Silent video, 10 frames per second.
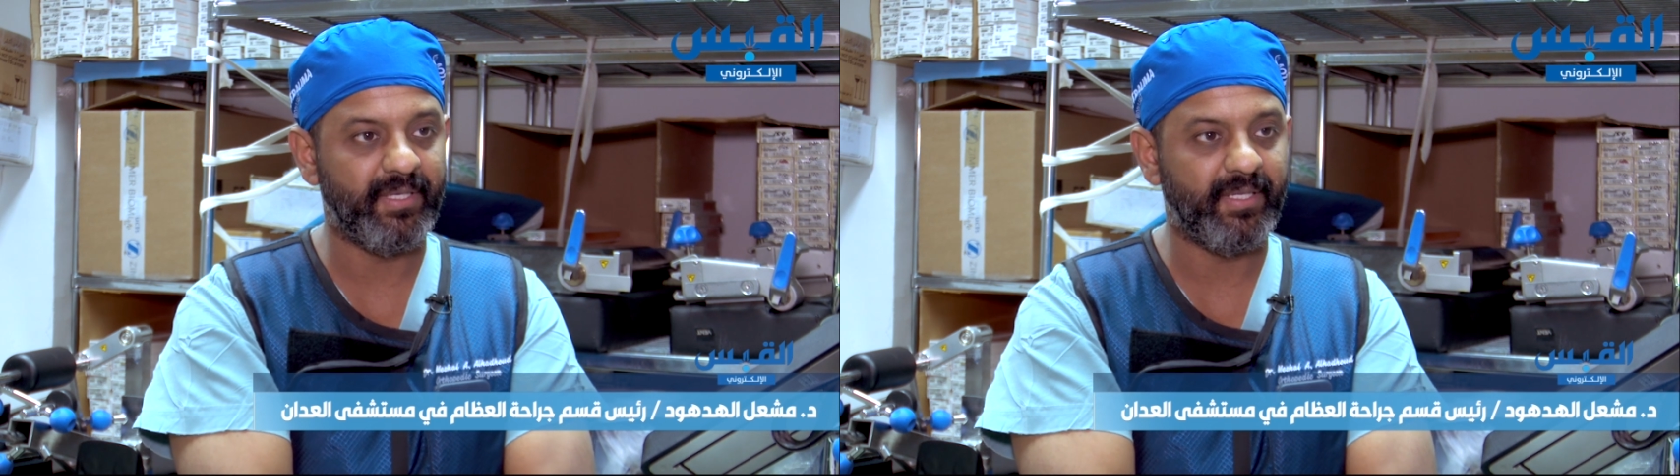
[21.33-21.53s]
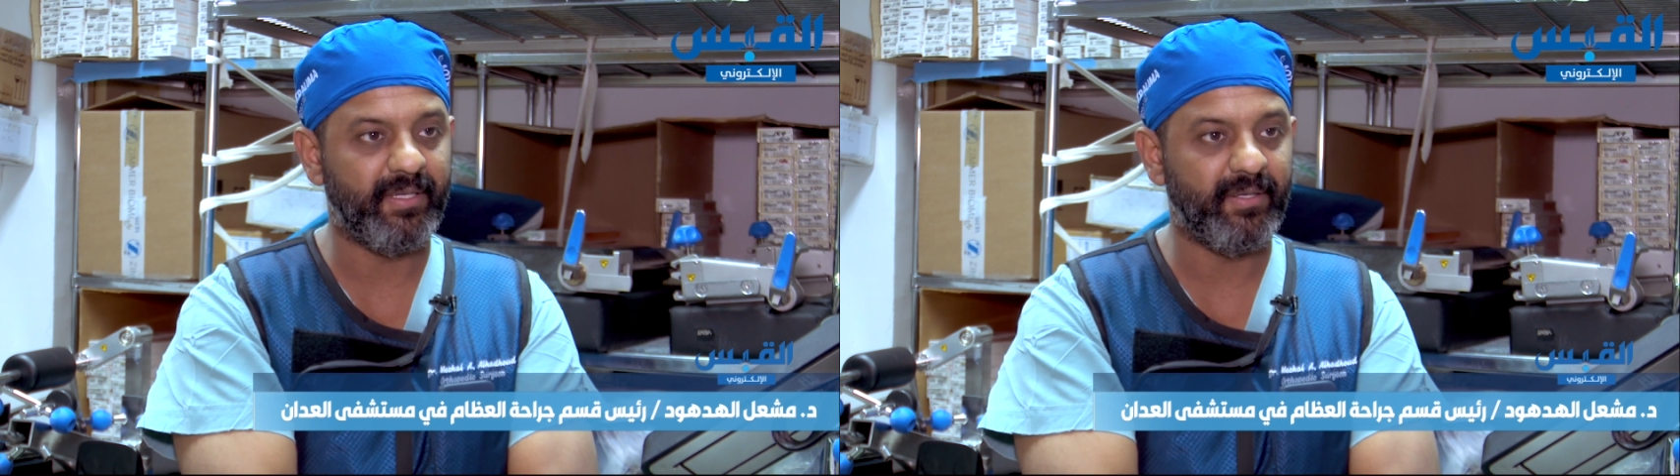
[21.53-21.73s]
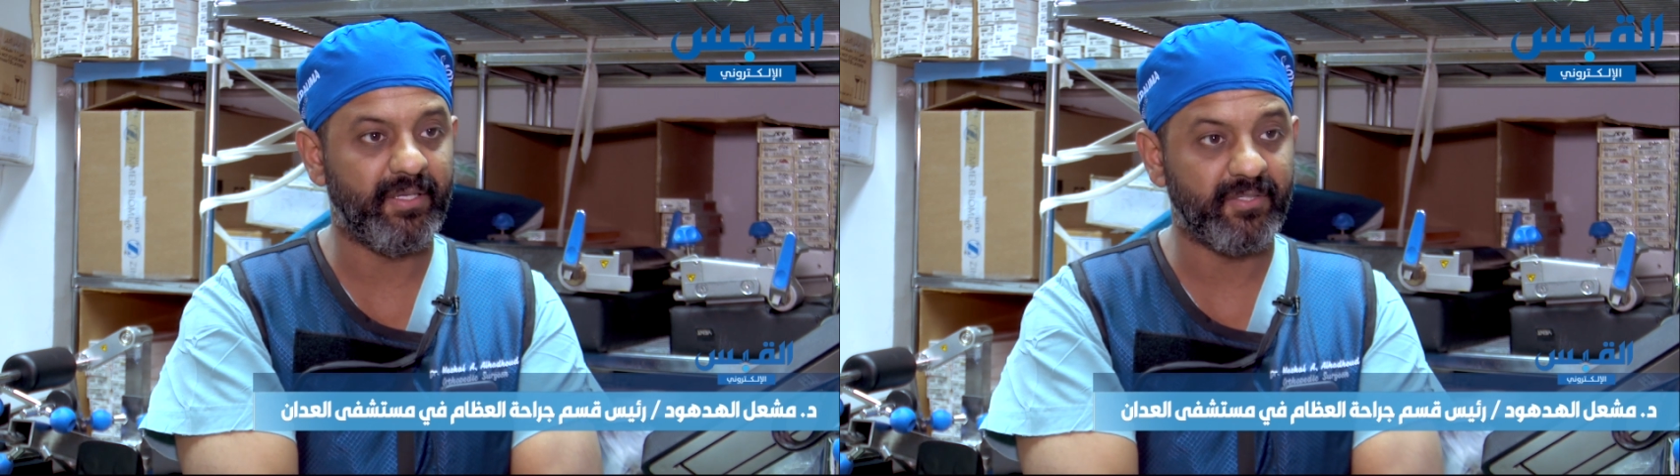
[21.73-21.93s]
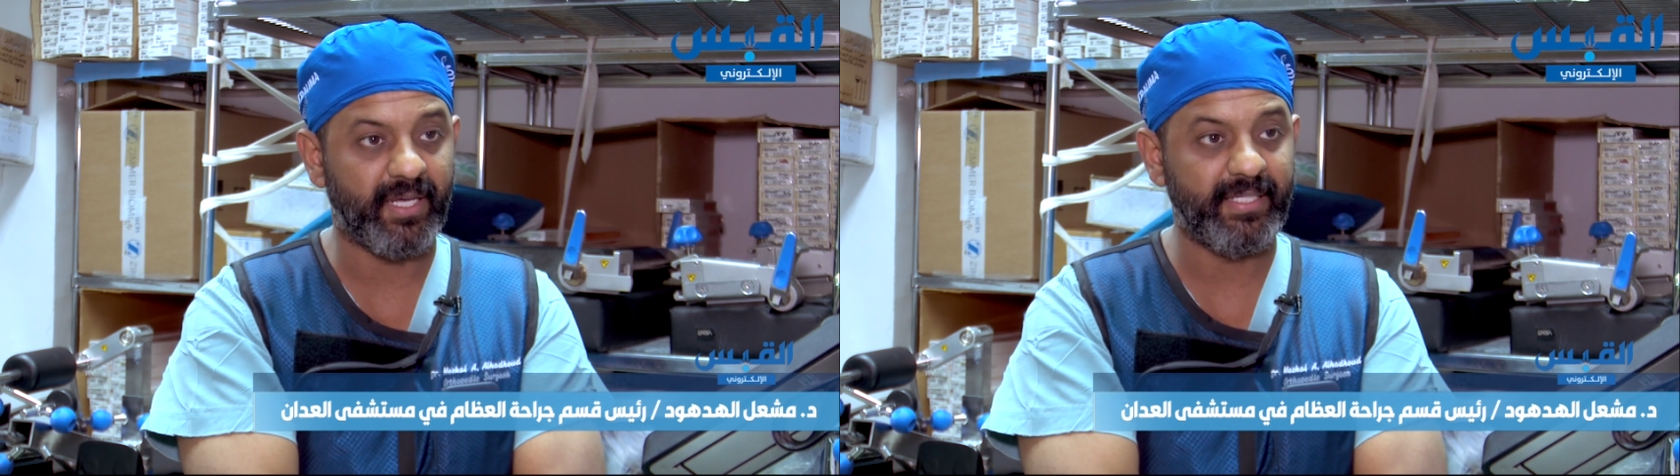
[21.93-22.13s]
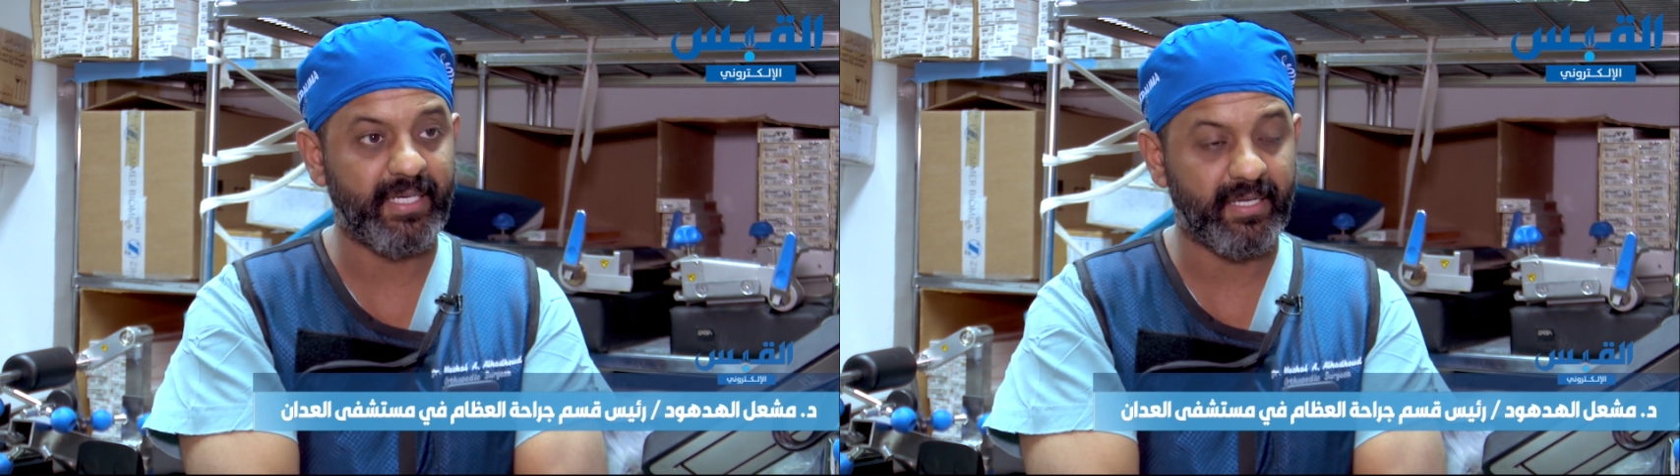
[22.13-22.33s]

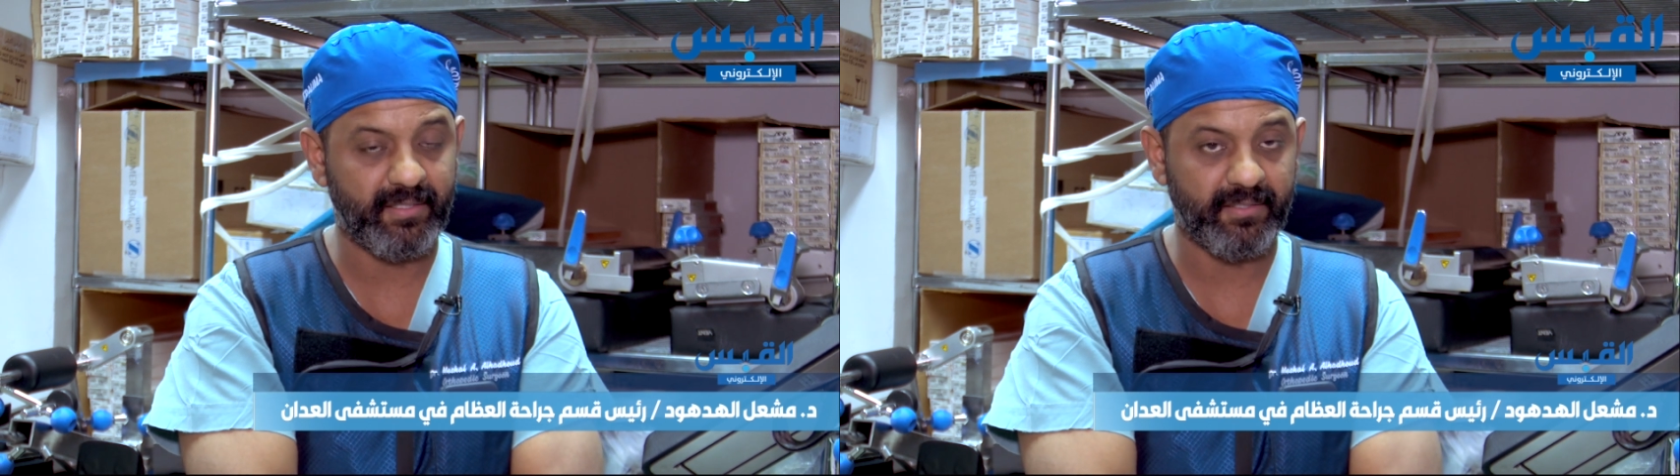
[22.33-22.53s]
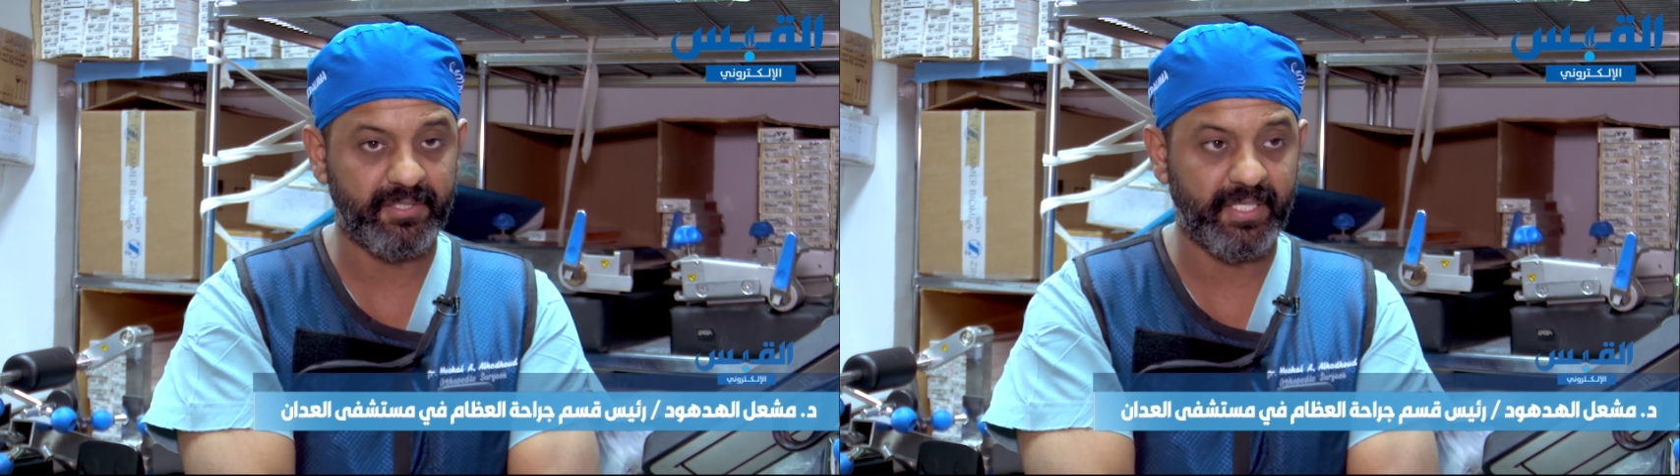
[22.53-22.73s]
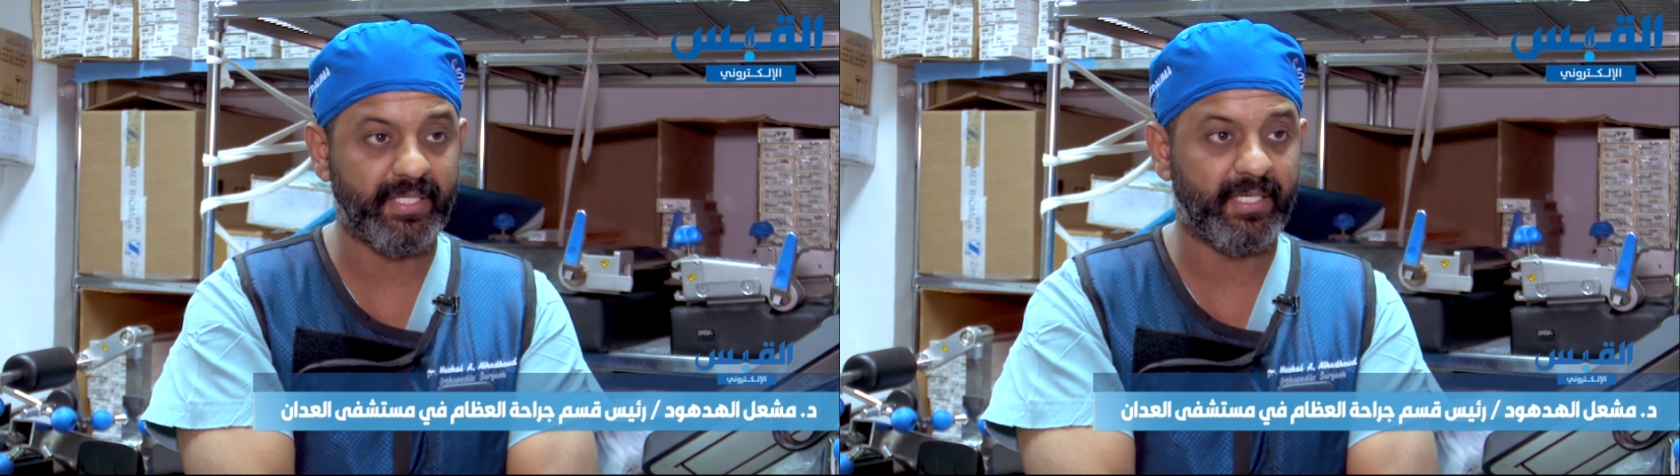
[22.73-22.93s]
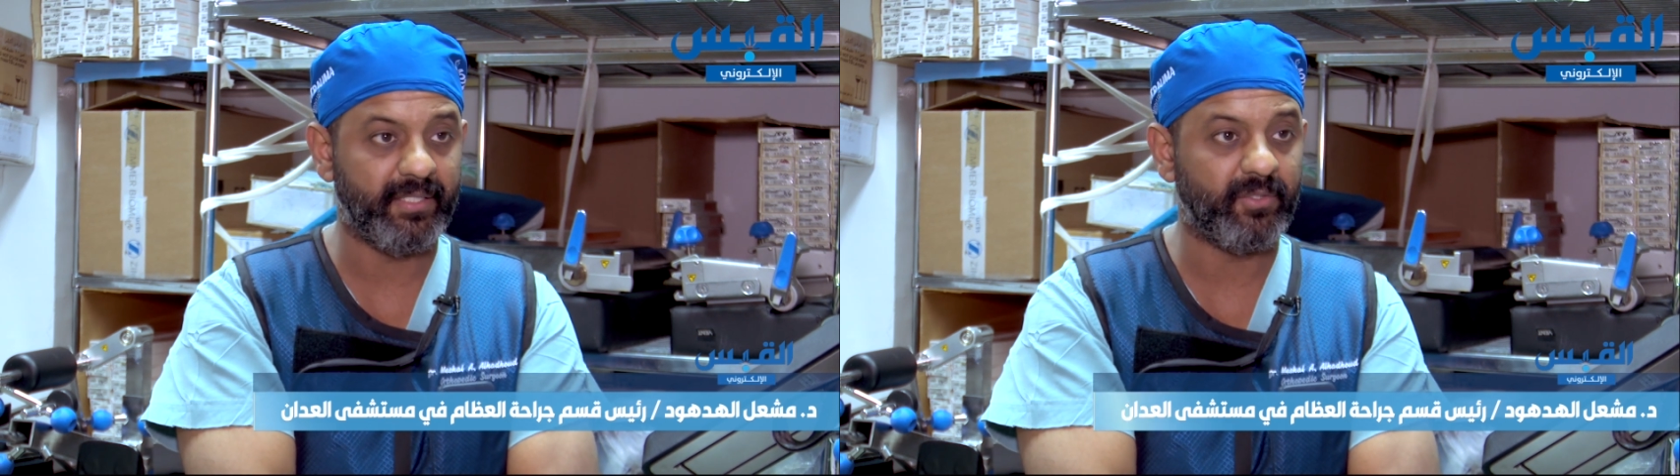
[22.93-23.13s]
الإحصائيات الشركة